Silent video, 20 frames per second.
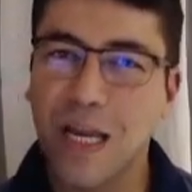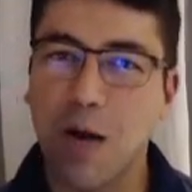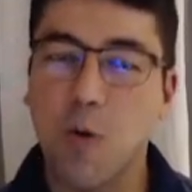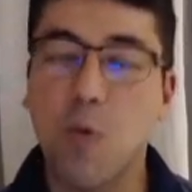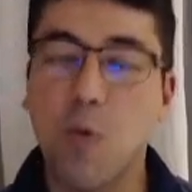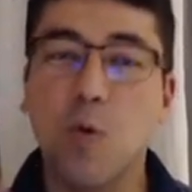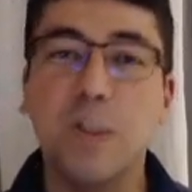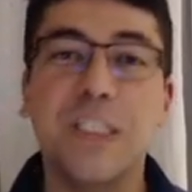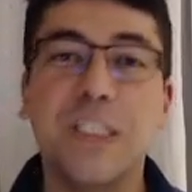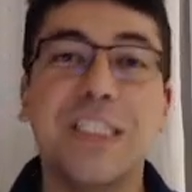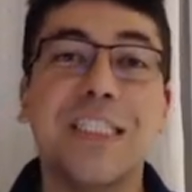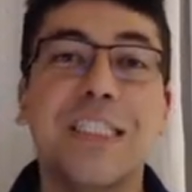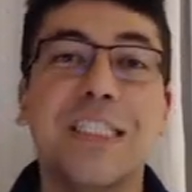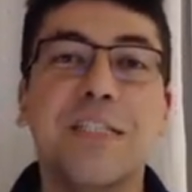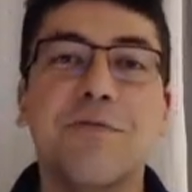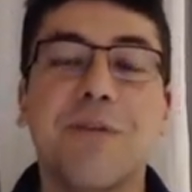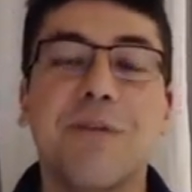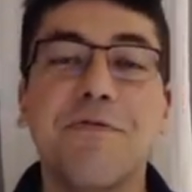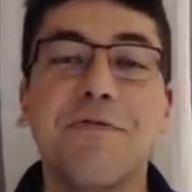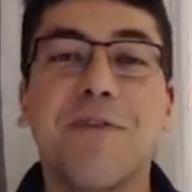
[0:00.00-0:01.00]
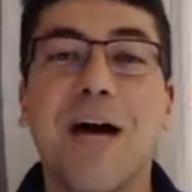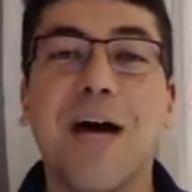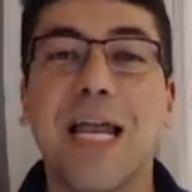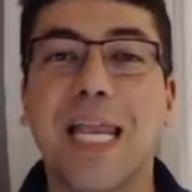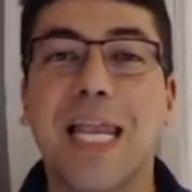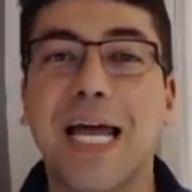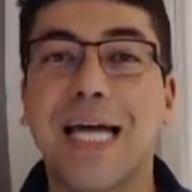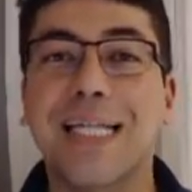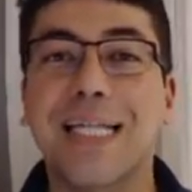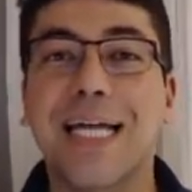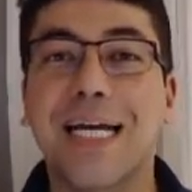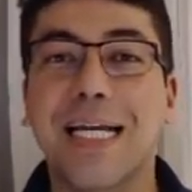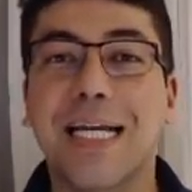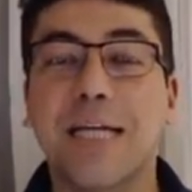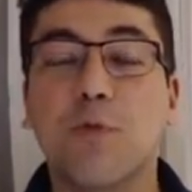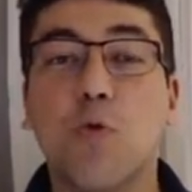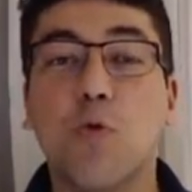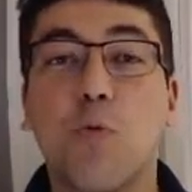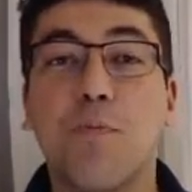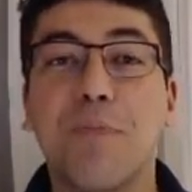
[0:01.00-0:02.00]
Hoje a gente vai falar da
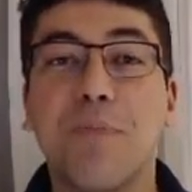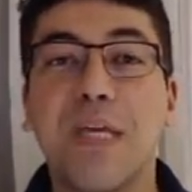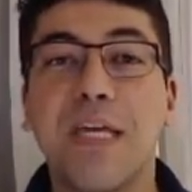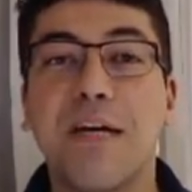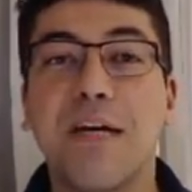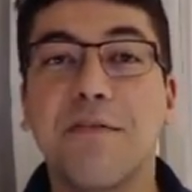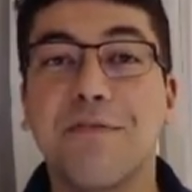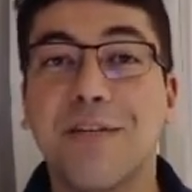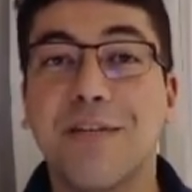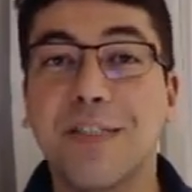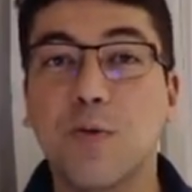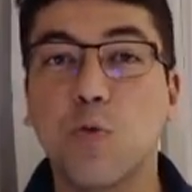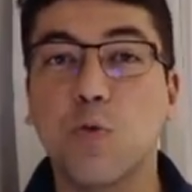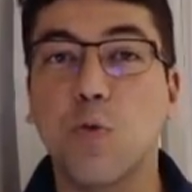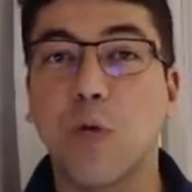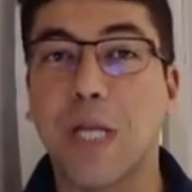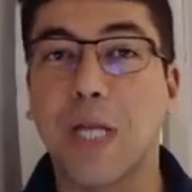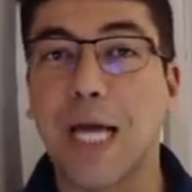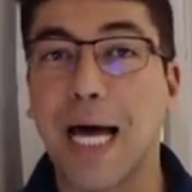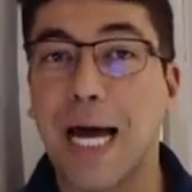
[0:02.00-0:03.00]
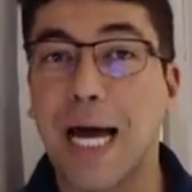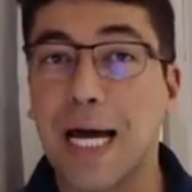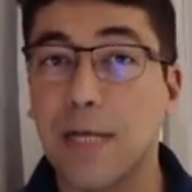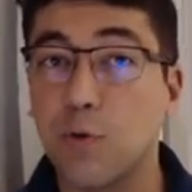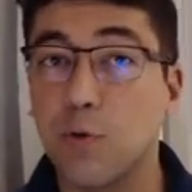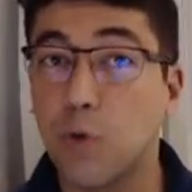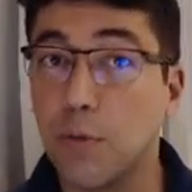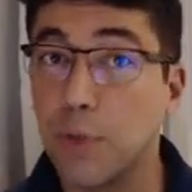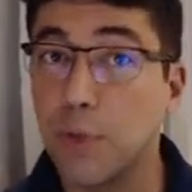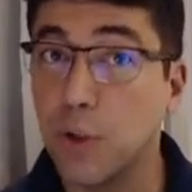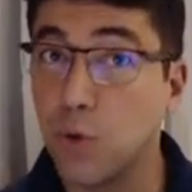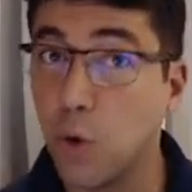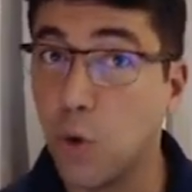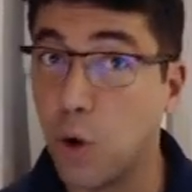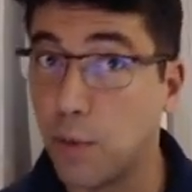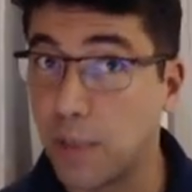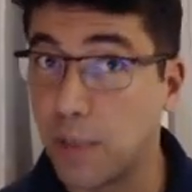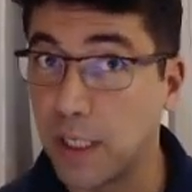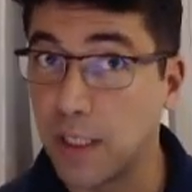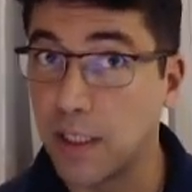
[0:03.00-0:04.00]
anatomia vascular do
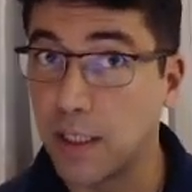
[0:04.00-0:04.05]
abdômen,